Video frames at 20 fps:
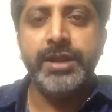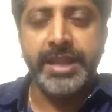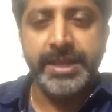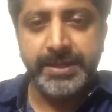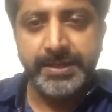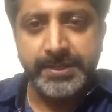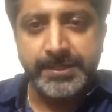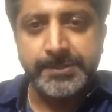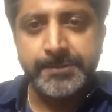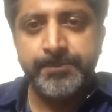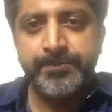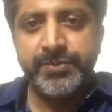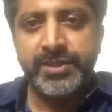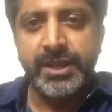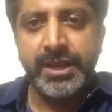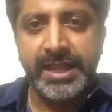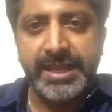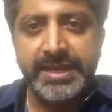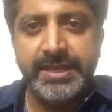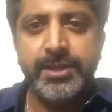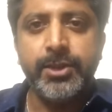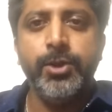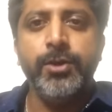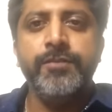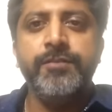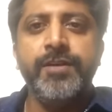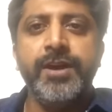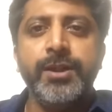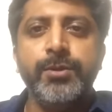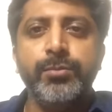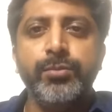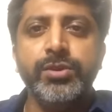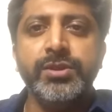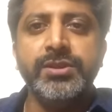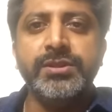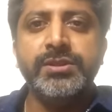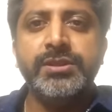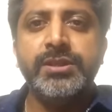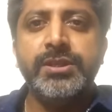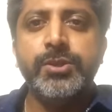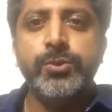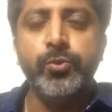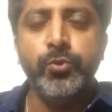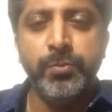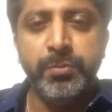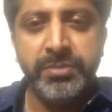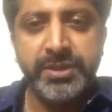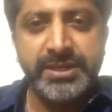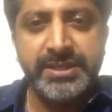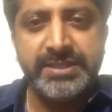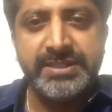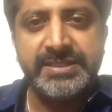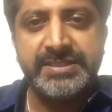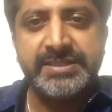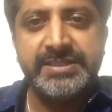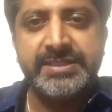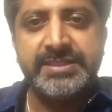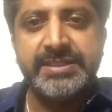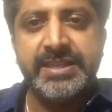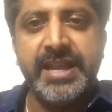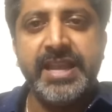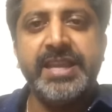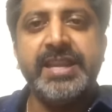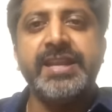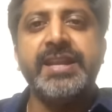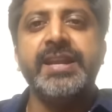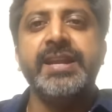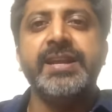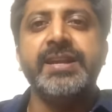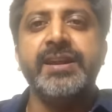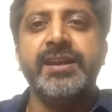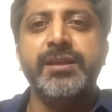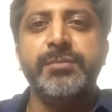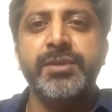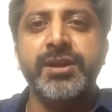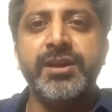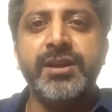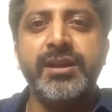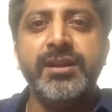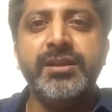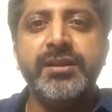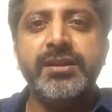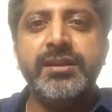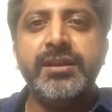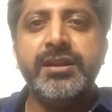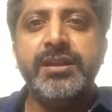நைட்டு லைட் ஆஃப் ஆகும்போது கும்மிருட்டு ஆயிரக்கணக்கான மக்கள்